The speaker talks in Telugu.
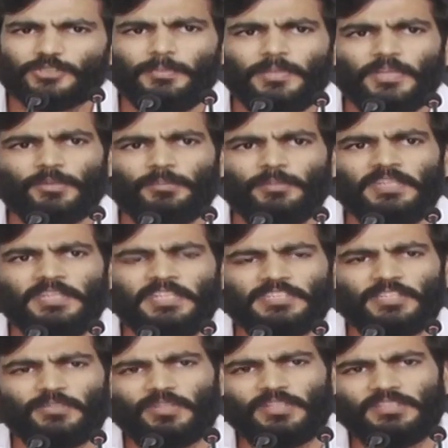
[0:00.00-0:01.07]
ఈరోజు మీరు మీ
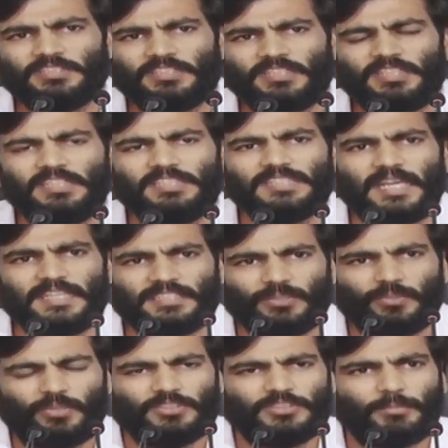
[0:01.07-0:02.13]
నీతి గురించి నిజాయితీ
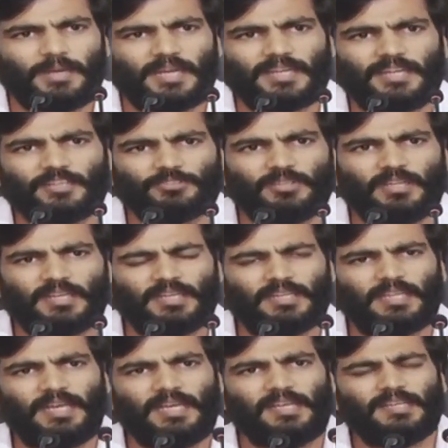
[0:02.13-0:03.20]
గురించి మాట్లాడుతున్నారు
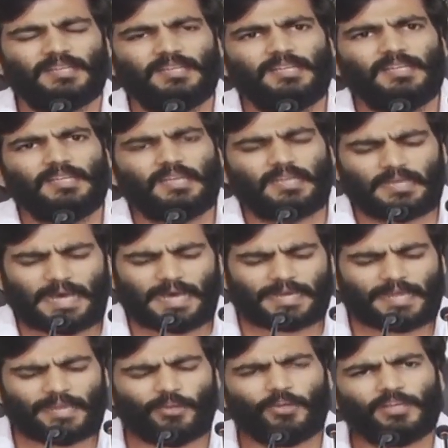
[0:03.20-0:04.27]
కదా
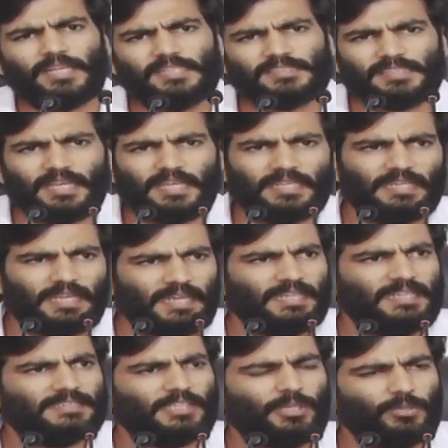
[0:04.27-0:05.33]
నారా లోకేష్ గారికి
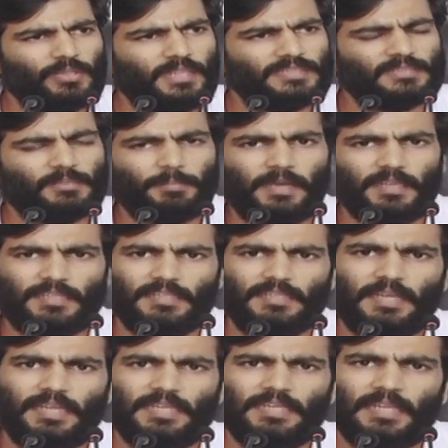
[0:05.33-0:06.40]
కానీ తెలుగుదేశం పార్టీకి
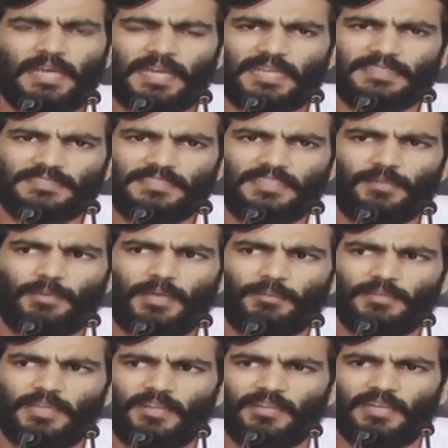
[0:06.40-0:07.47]
కానీ నారా
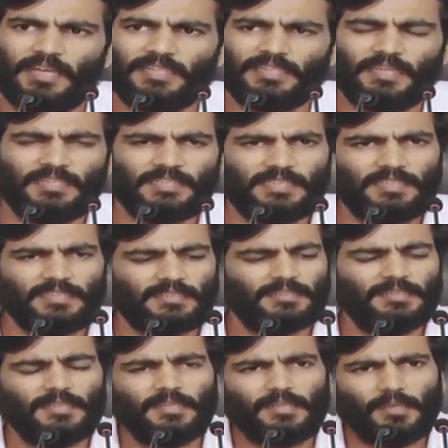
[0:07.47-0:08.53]
చంద్రబాబు నాయుడు గారికి కానీ
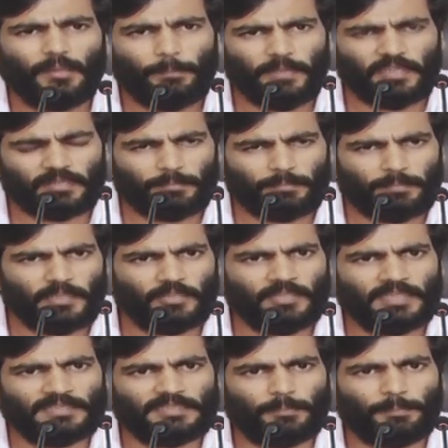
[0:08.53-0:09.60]
మీరు మీకు
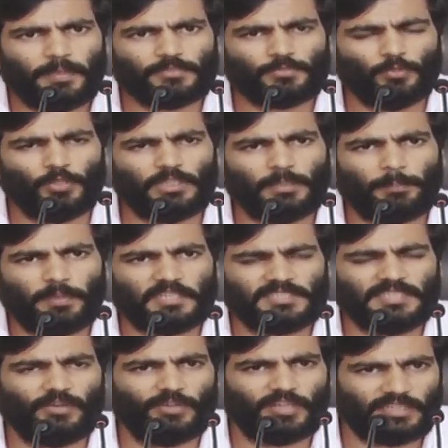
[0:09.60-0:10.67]
నేను చెప్పే సూటి
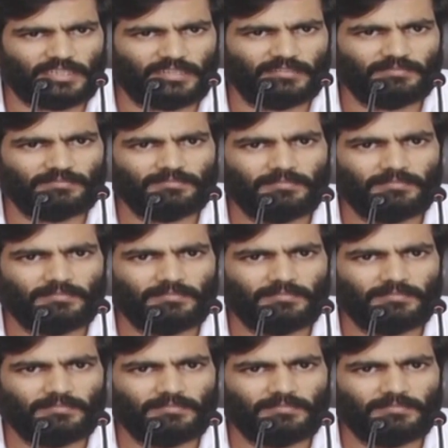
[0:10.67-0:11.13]
ప్రశ్న ఒకటి